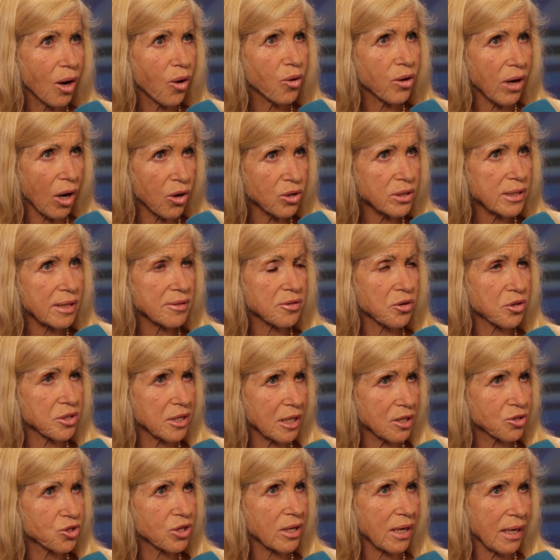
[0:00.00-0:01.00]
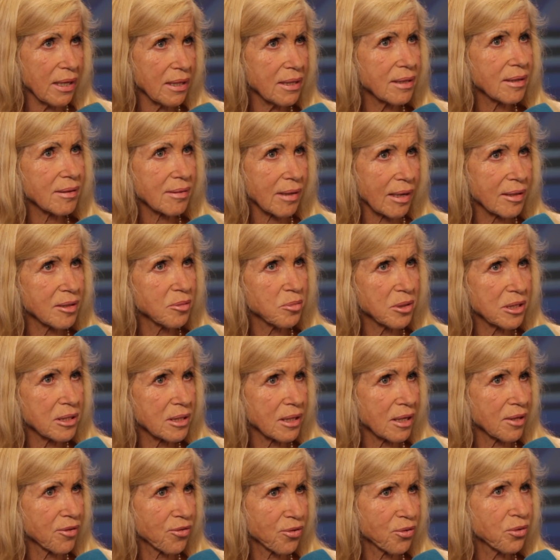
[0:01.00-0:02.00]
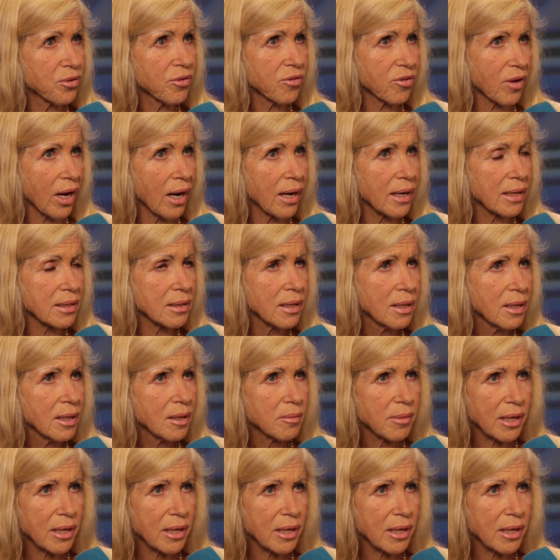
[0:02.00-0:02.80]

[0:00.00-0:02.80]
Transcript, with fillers: Und auch das authentische Reiki ist eine Meditationsart.